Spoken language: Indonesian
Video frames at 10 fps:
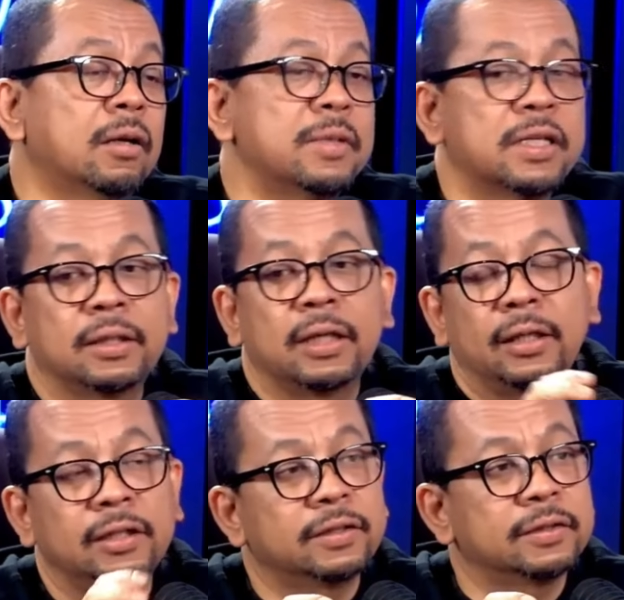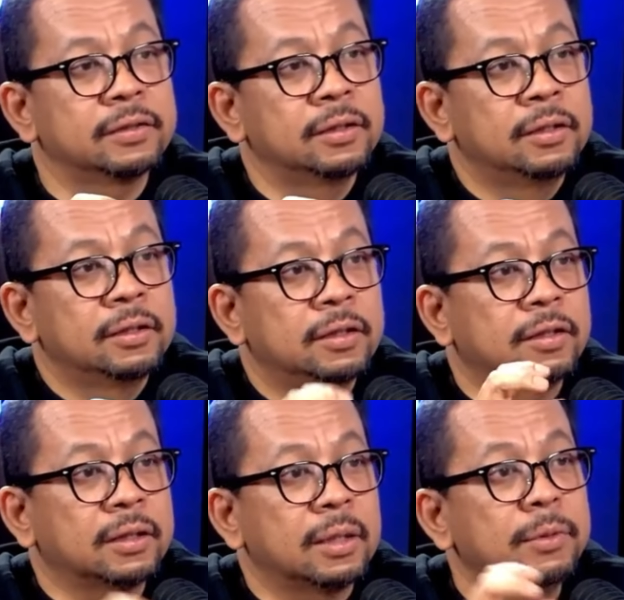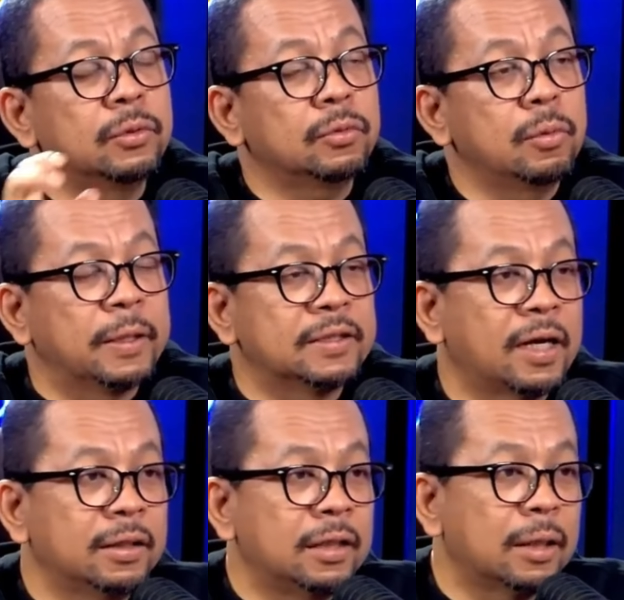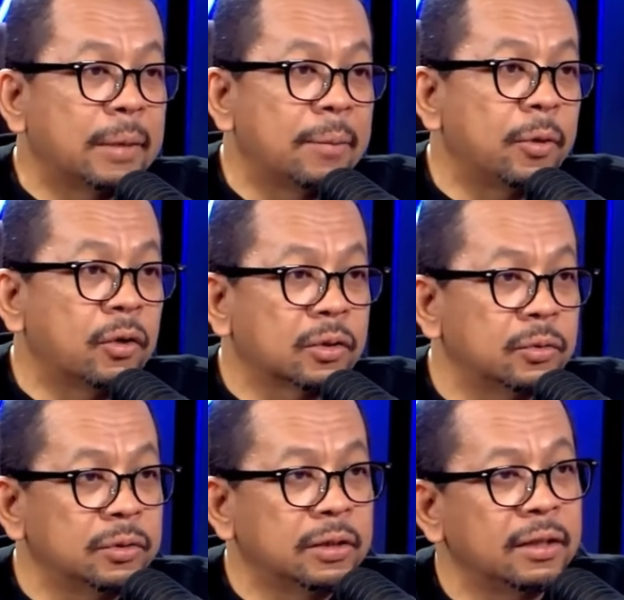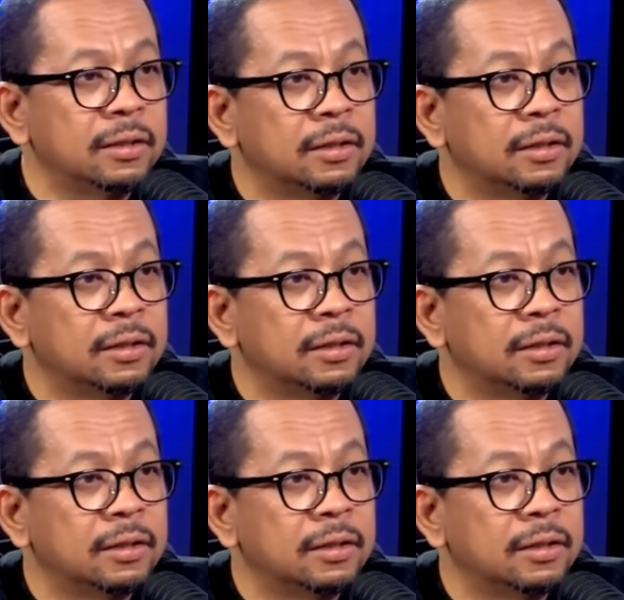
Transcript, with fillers: kalau misalnya Anies ternyata mendukung pasangan Dharma Pengrekun dan